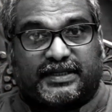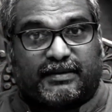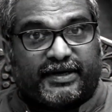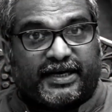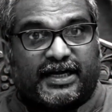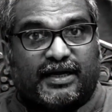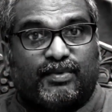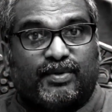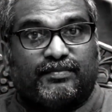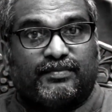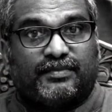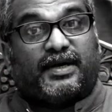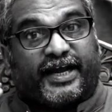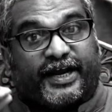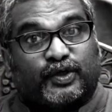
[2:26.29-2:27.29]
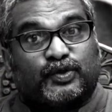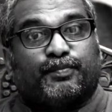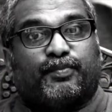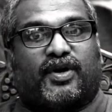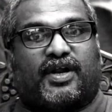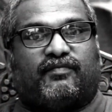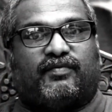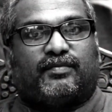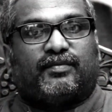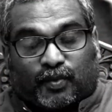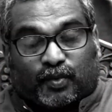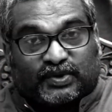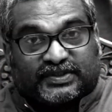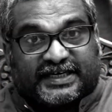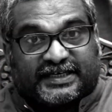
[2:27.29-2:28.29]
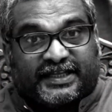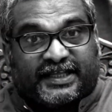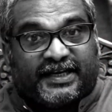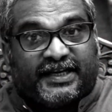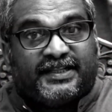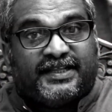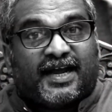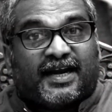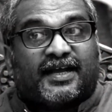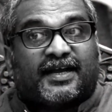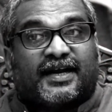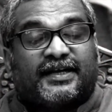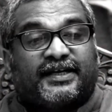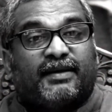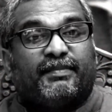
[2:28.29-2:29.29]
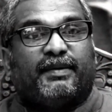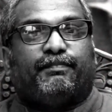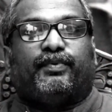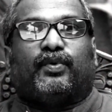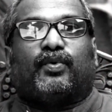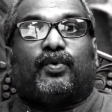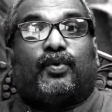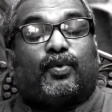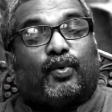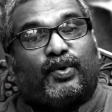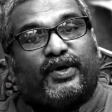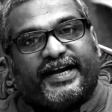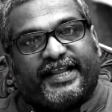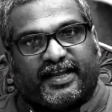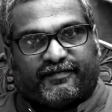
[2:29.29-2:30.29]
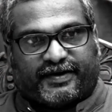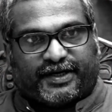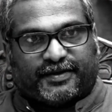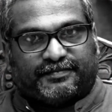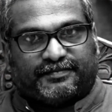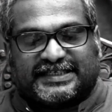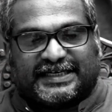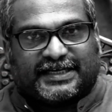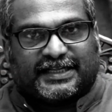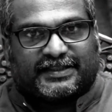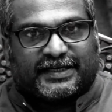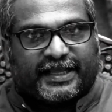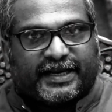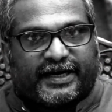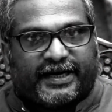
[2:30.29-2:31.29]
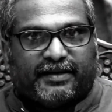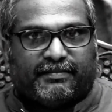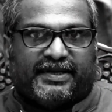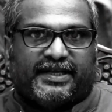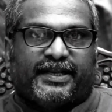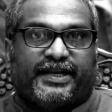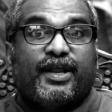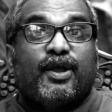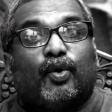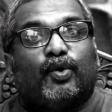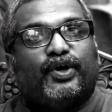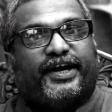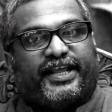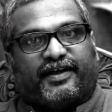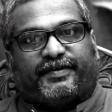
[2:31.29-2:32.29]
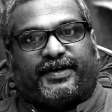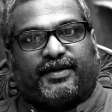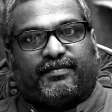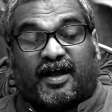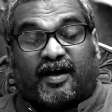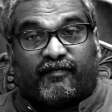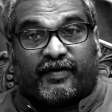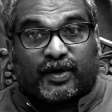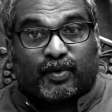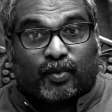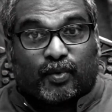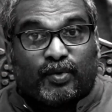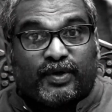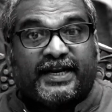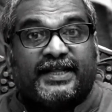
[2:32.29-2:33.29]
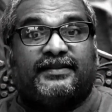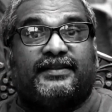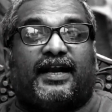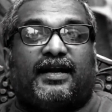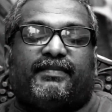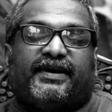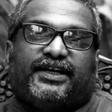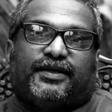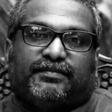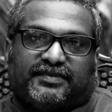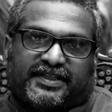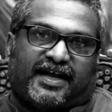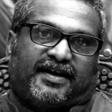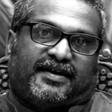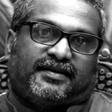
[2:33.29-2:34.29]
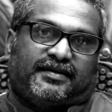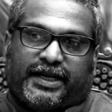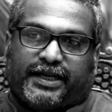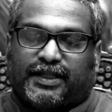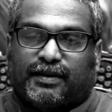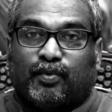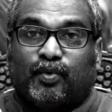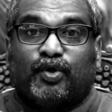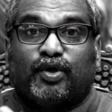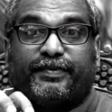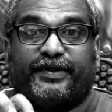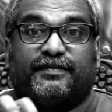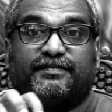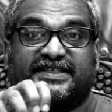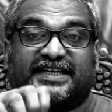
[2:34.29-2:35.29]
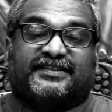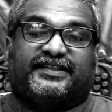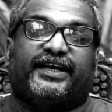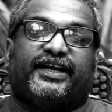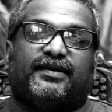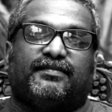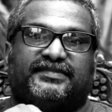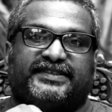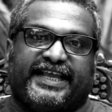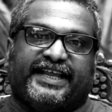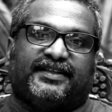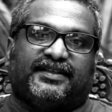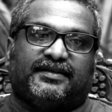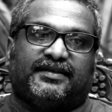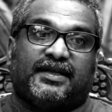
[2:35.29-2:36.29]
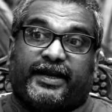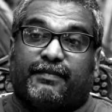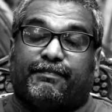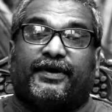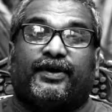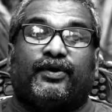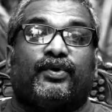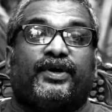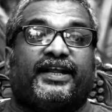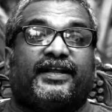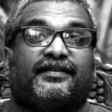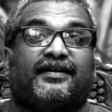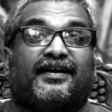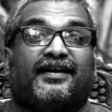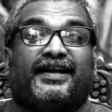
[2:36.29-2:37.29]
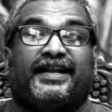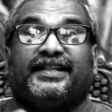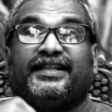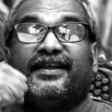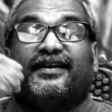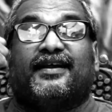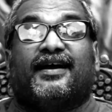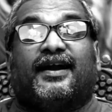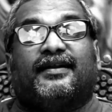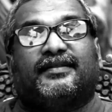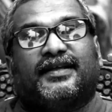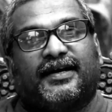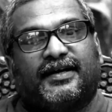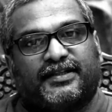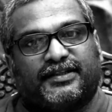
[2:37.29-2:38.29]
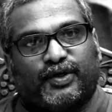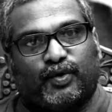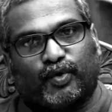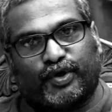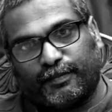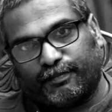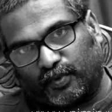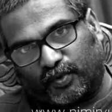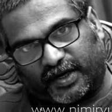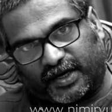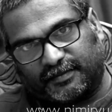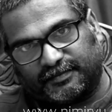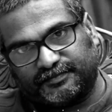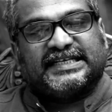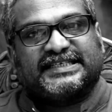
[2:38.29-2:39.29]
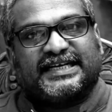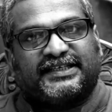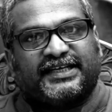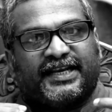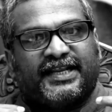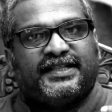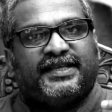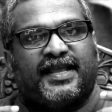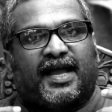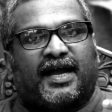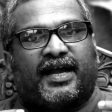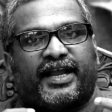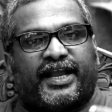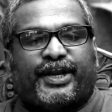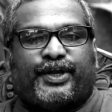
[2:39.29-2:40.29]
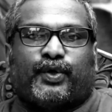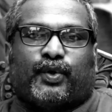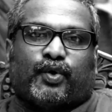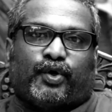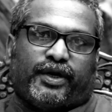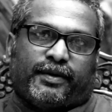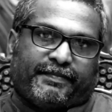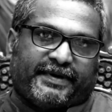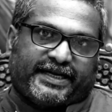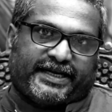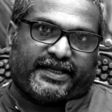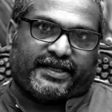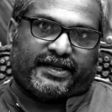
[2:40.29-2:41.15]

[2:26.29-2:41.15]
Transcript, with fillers: தமிழகமும் டயாஸ்போராவும் ஒரு சட்ட ரீதியான கட்டமைப்புக்குள் ஒன்றிணைய வேண்டும் சட்ட தடைகளை மீறி ஒன்றிணைய வேண்டும் அவ்வாறு ஒன்றிணைந்தால் மட்டும்தான் இந்த மூன்று பெரும் சக்திகளும் சேர்ந்து இனப்படுகொலைக்கு எதிரான நீதி என்ற அடுத்த கட்டத்தை நோக்கி போகலாம் சட்ட ரீதியாக ஏற்றுக்கொள்ளப்பட்ட